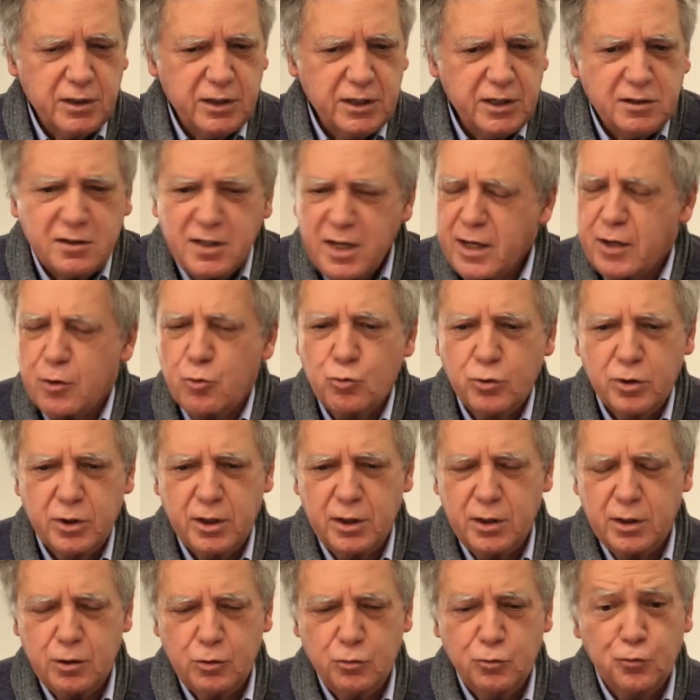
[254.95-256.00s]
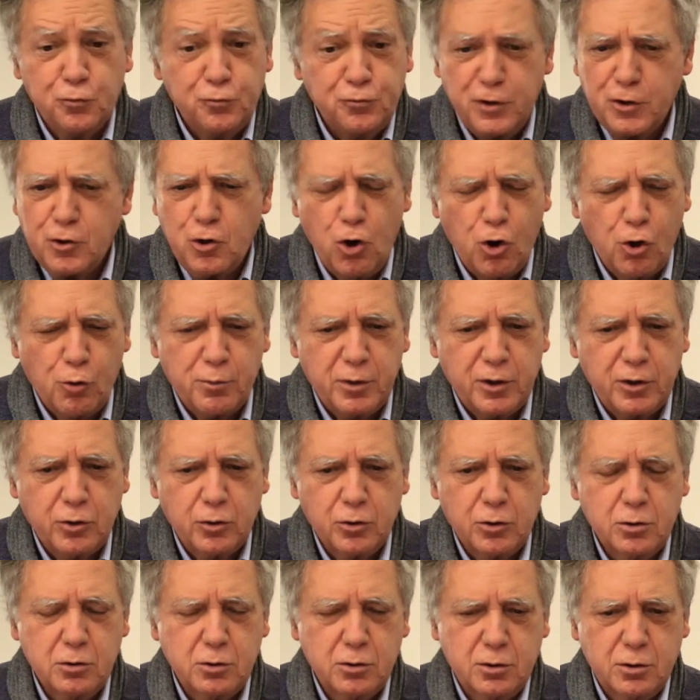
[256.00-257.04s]
Ed è un, un
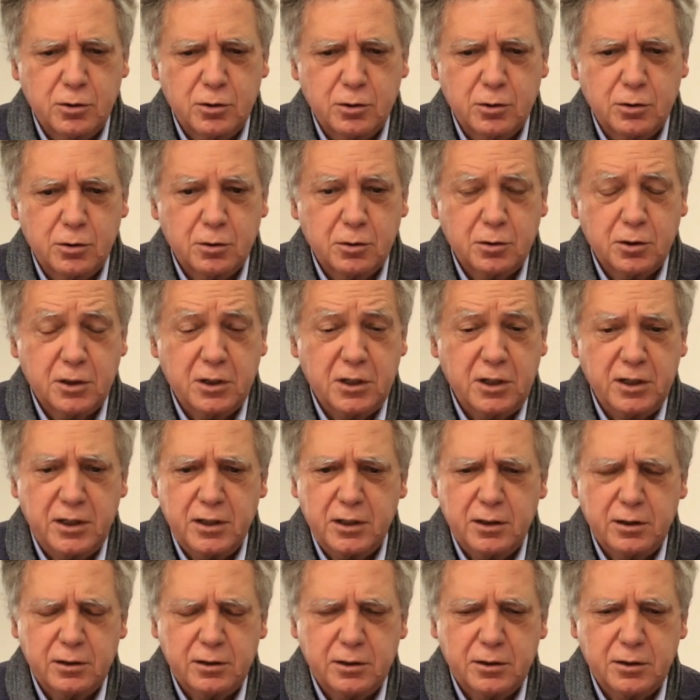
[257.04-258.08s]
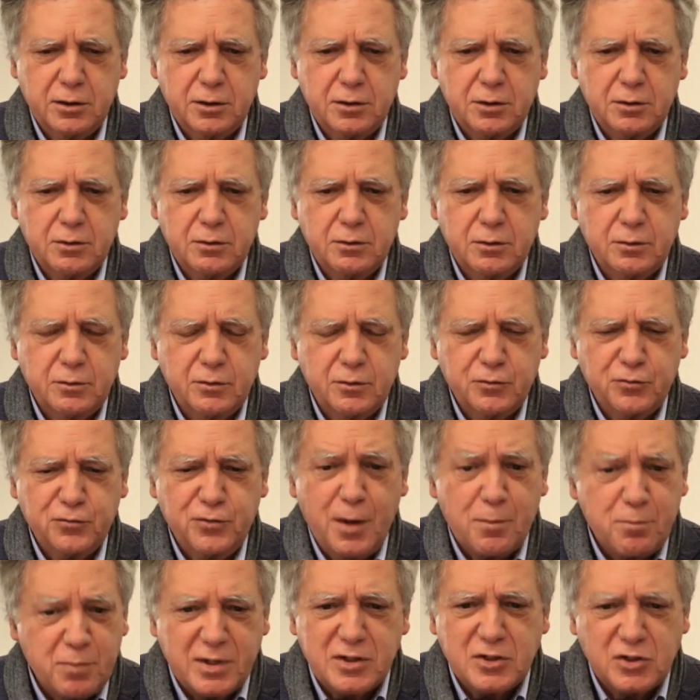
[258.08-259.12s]
fenomeno eh, che eh,
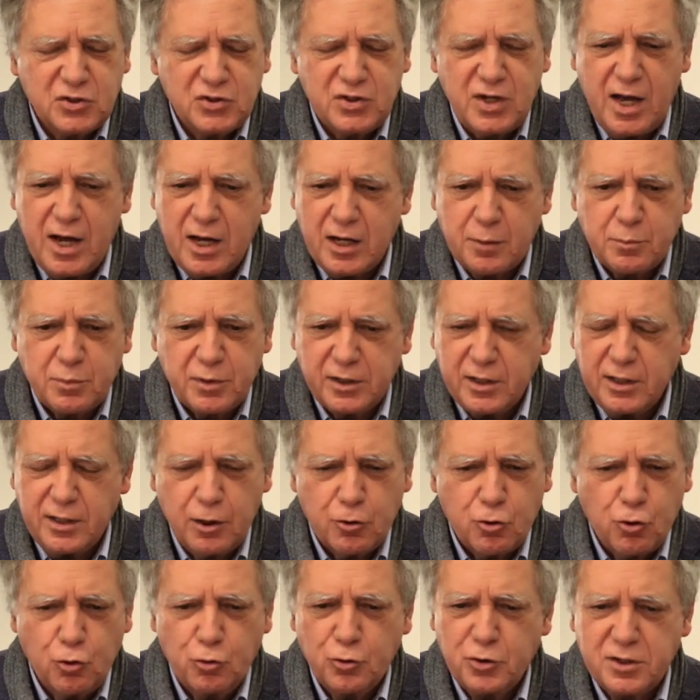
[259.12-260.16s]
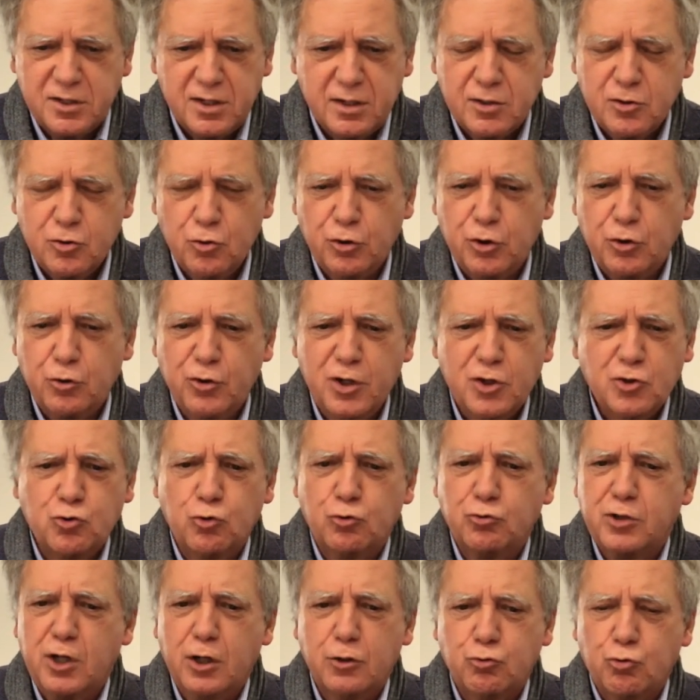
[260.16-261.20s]
fa pensare, perché la colonizzazione non è
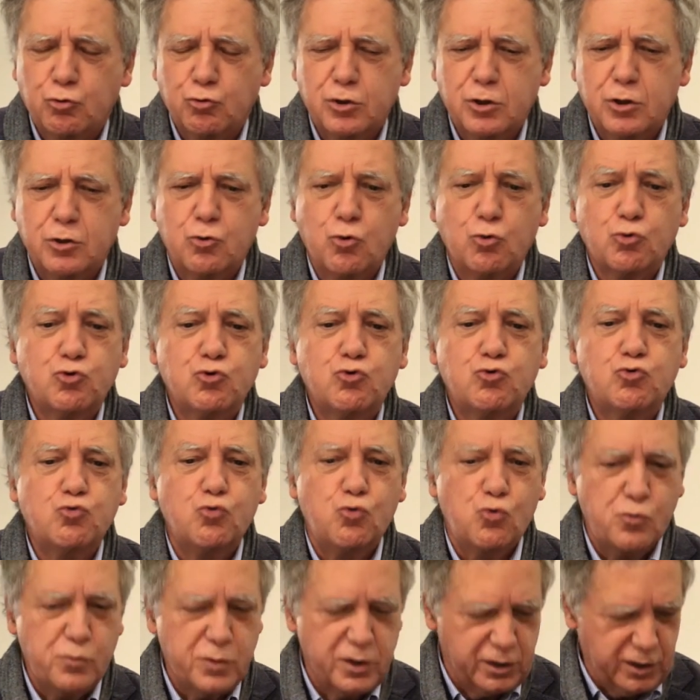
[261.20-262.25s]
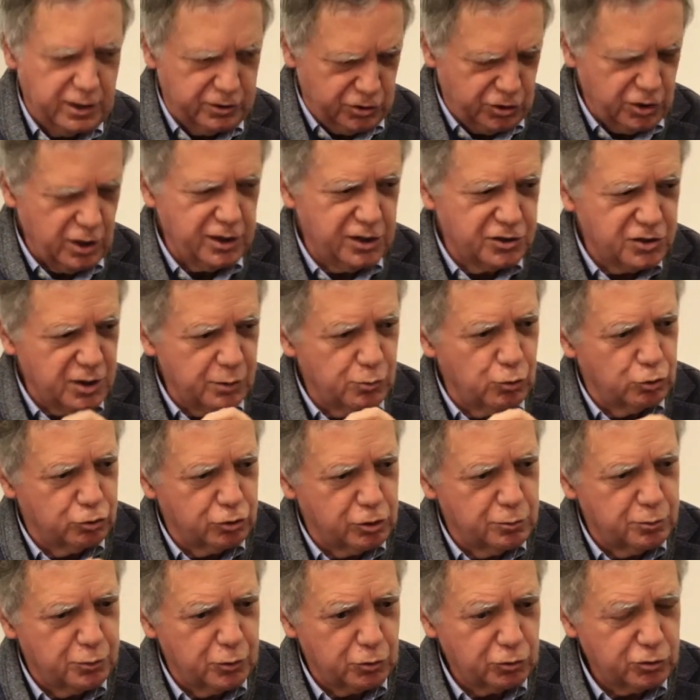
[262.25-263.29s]
soltanto di costumi, che è già molto
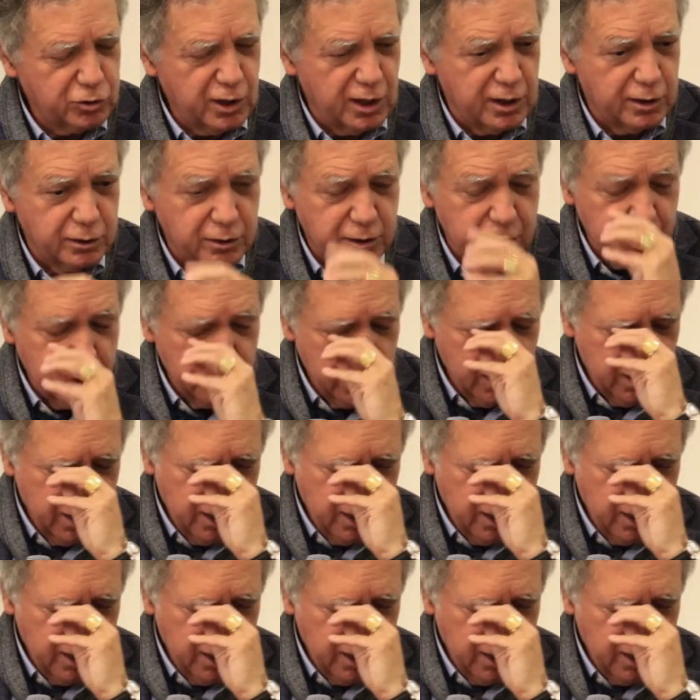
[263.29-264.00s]
importante,